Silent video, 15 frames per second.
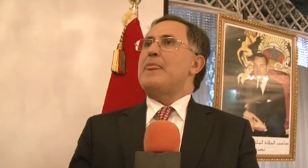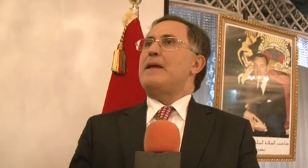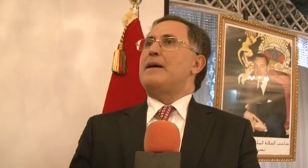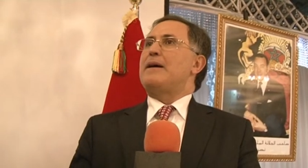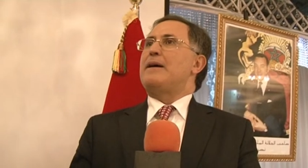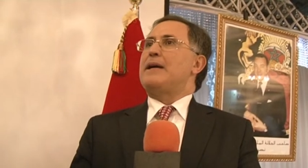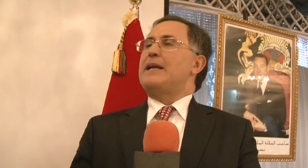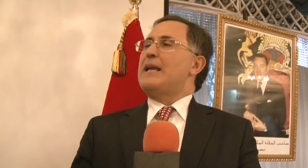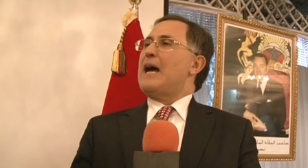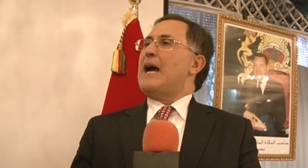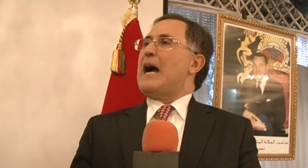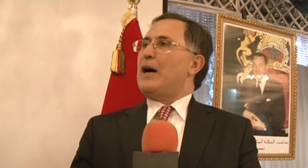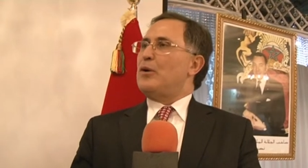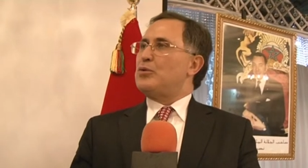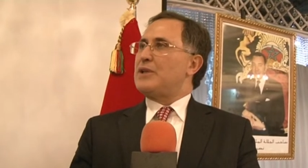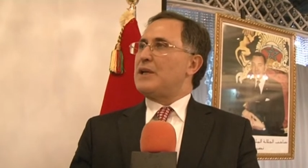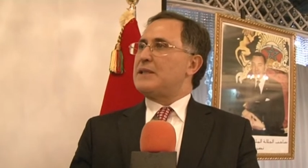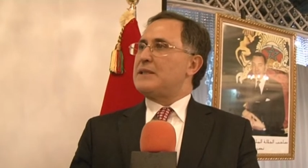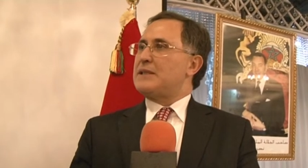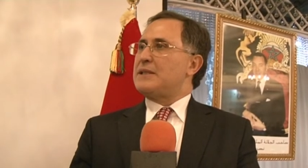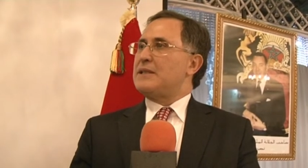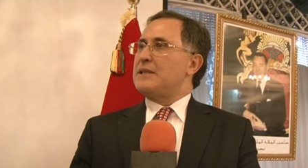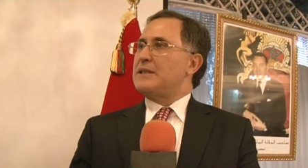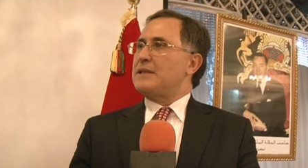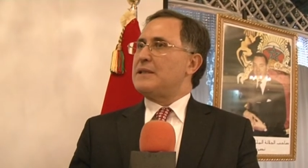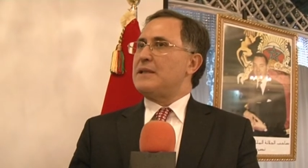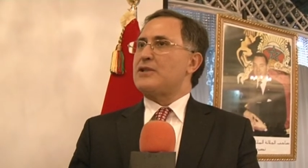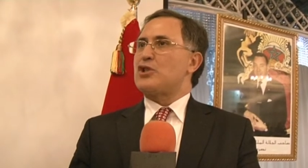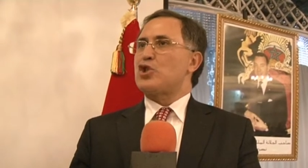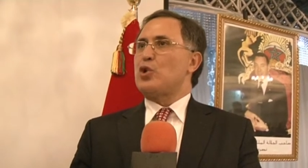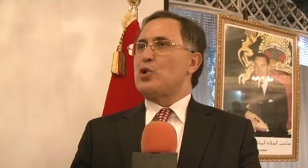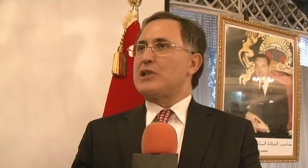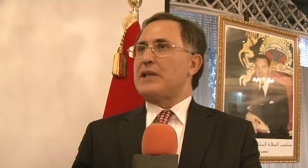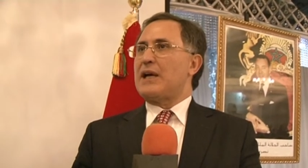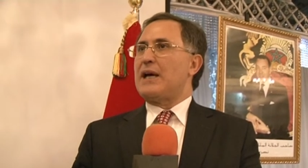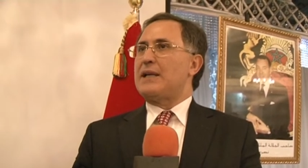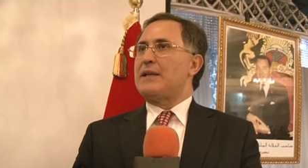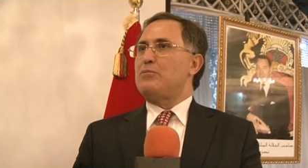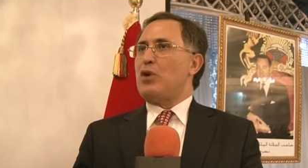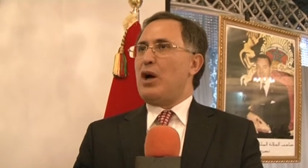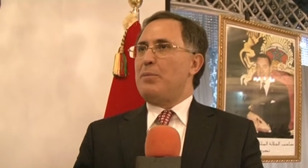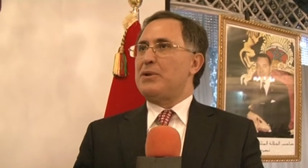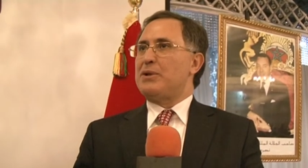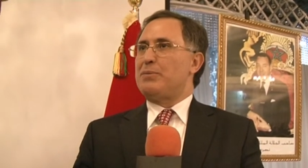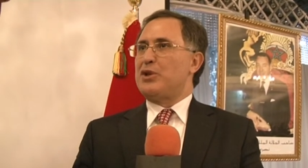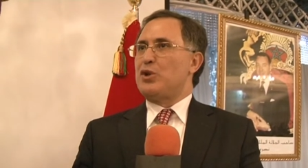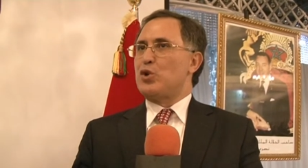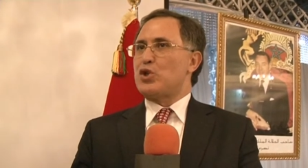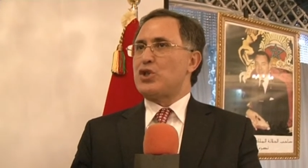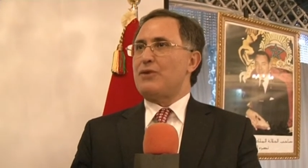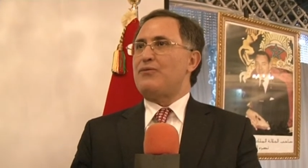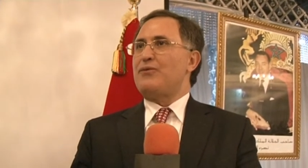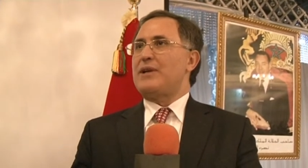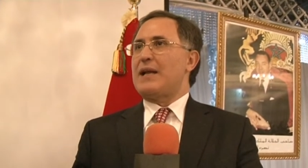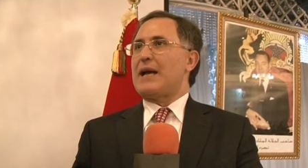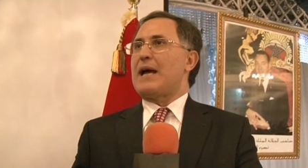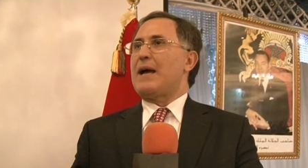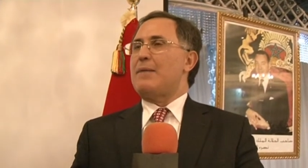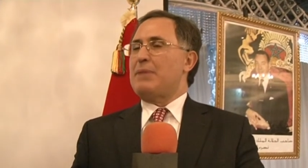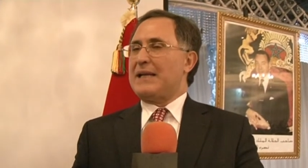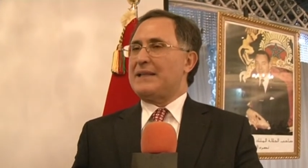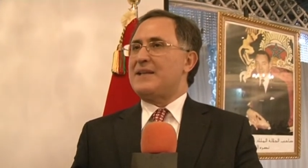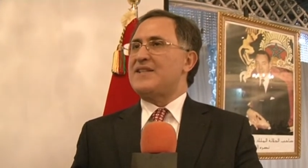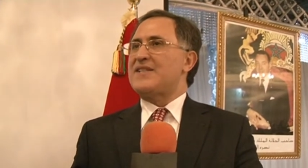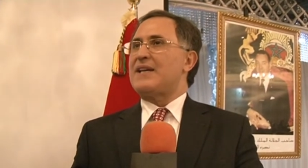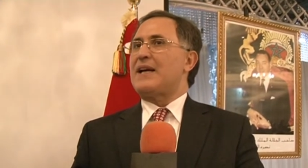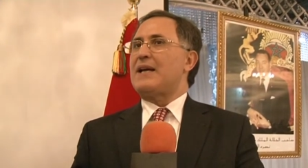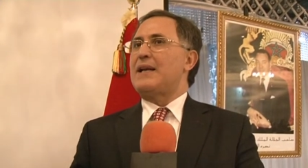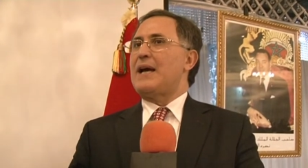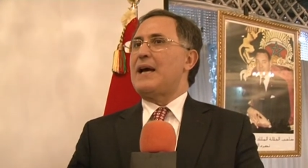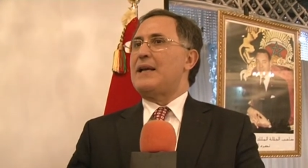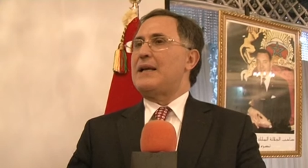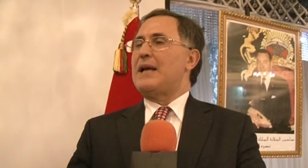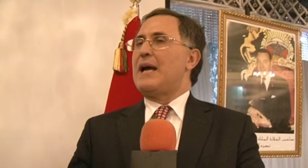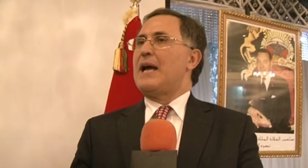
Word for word: آه، الى عوده السلطان محمد بن يوسف اللي بعد الاستقلال